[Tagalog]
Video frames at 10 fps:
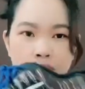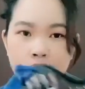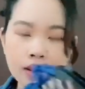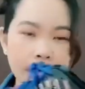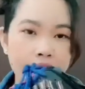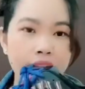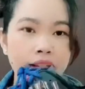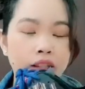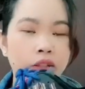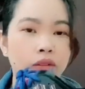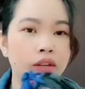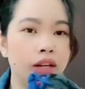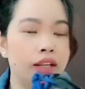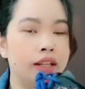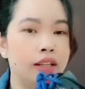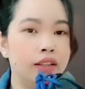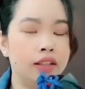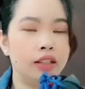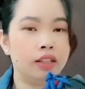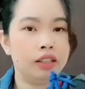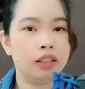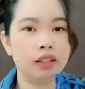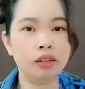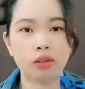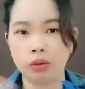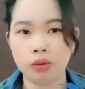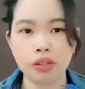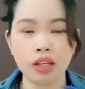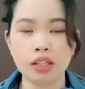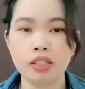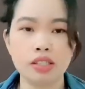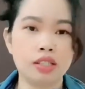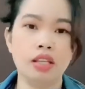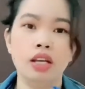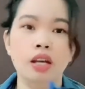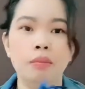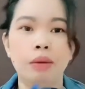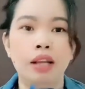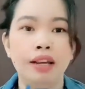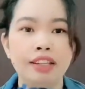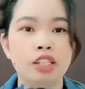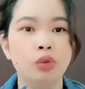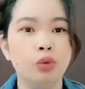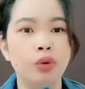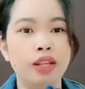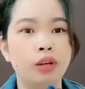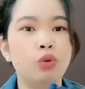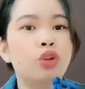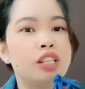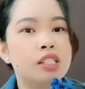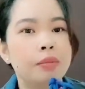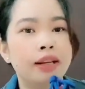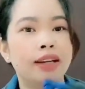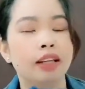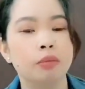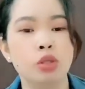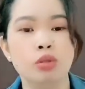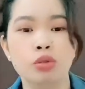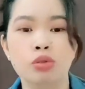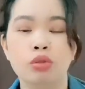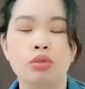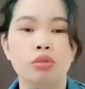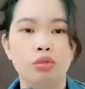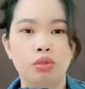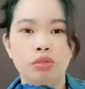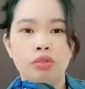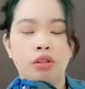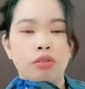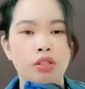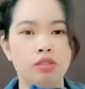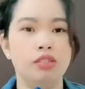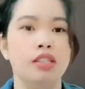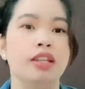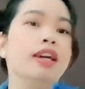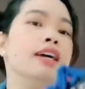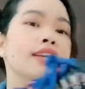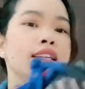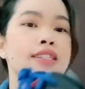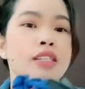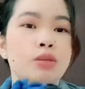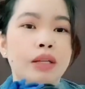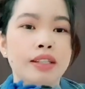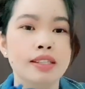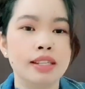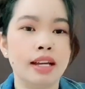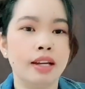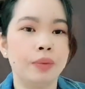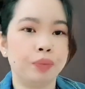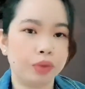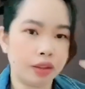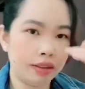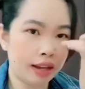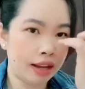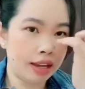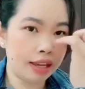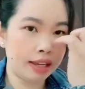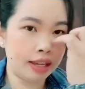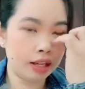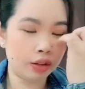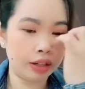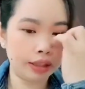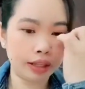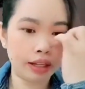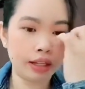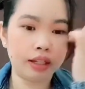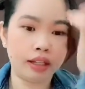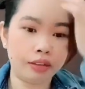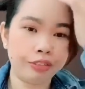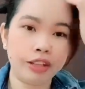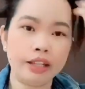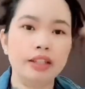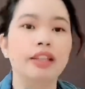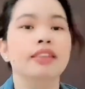I can, ano, I can uh, go. Yes bahala ka dyan kung ilang oras ka maglakad, magsunod-sunod-sunod ako ng sunod sa'yo. Yes, this one is a uh, Nike or Nike uh, Fly Night.